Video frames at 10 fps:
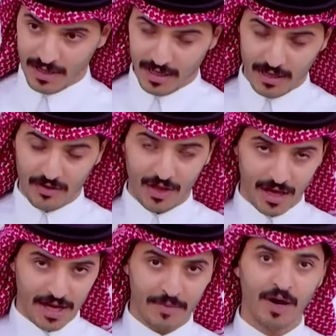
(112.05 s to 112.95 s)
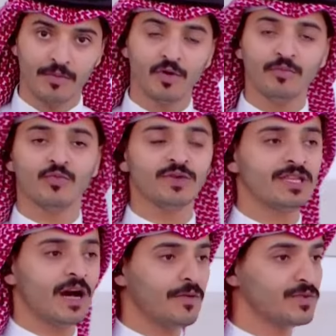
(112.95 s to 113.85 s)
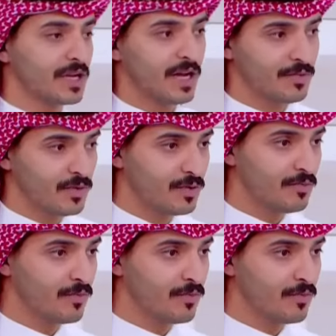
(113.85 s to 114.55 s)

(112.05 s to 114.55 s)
الظاهر امامهم ودي اخذ مشاركات منكم